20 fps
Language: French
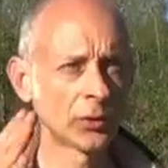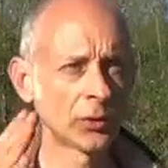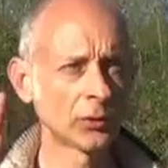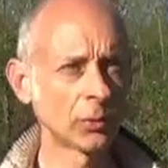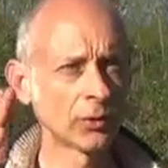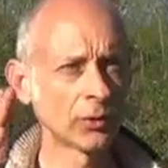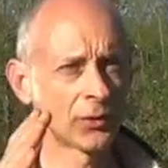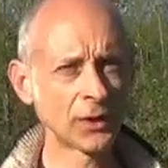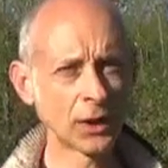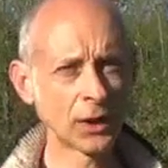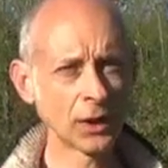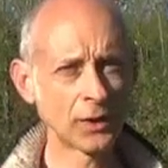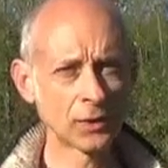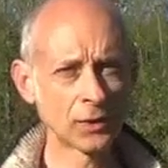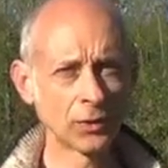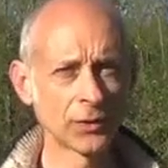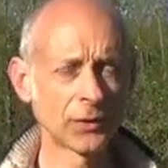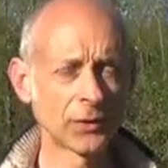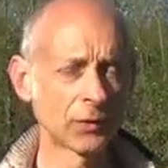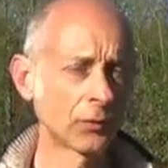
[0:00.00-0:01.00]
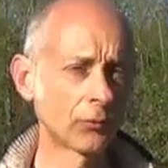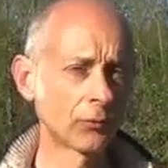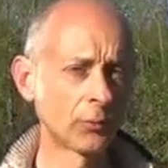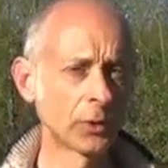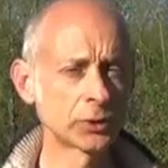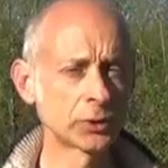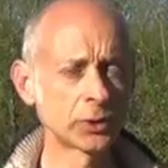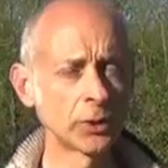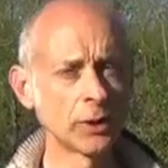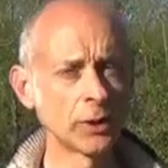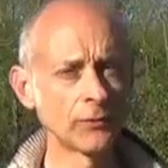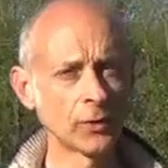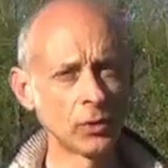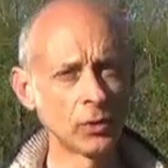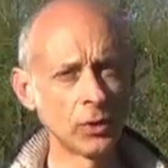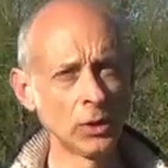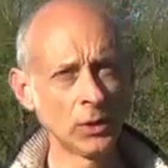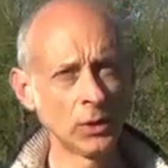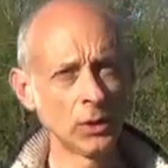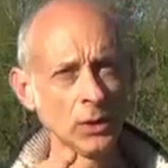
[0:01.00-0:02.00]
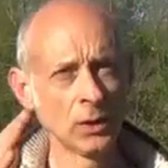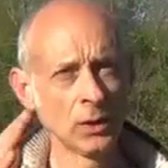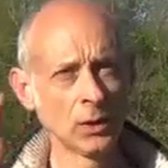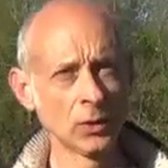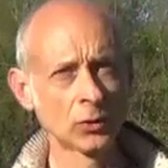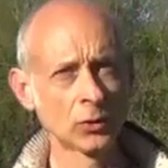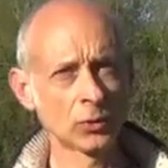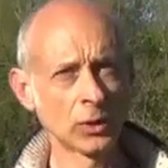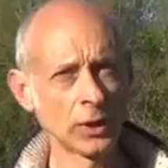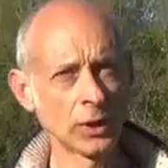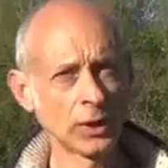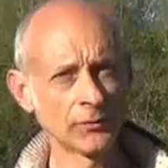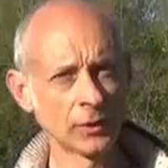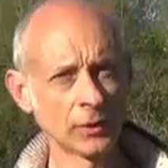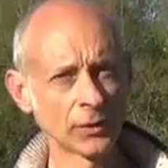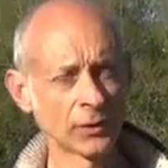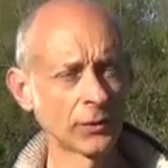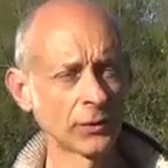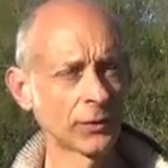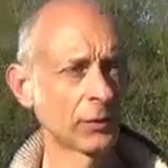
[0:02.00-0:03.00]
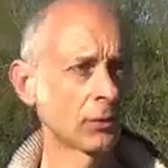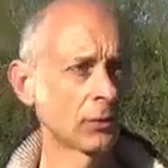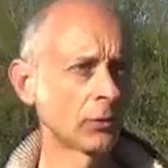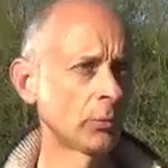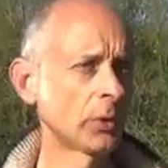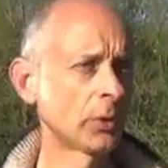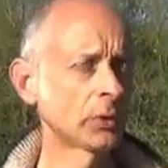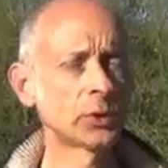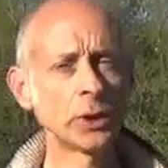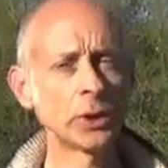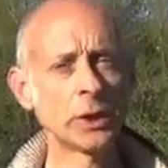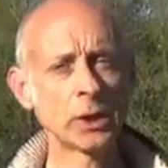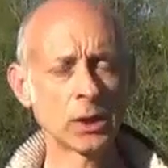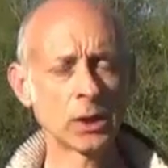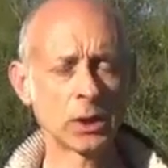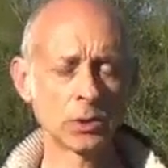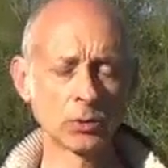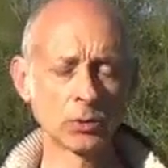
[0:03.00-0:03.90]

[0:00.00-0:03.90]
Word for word: soit en s'arrêtant, si on se penche en avant soit en avançant, soit on se penche en arrière.